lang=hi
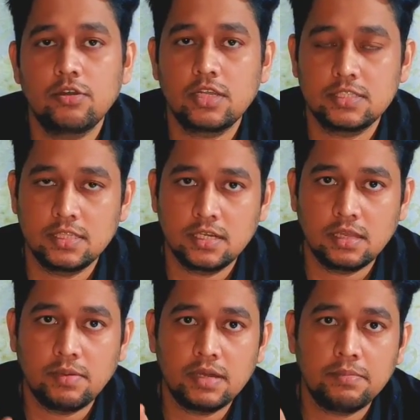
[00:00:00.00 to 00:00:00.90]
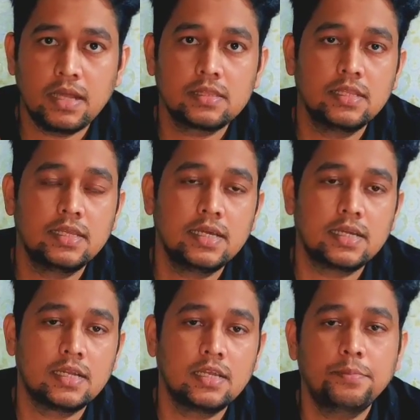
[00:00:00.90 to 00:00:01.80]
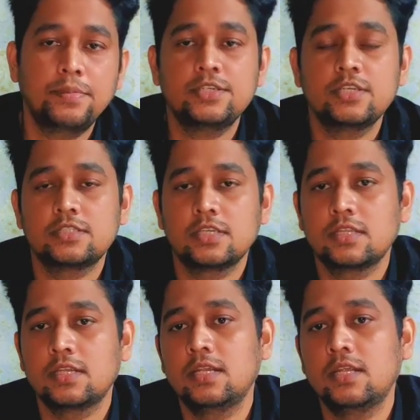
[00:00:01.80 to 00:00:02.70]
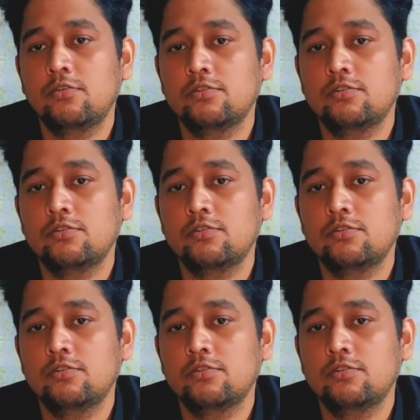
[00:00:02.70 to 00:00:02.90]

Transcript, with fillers: और के चंदन के बारे में बात नहीं कर रहे हैं प्रीशियस चंदन ले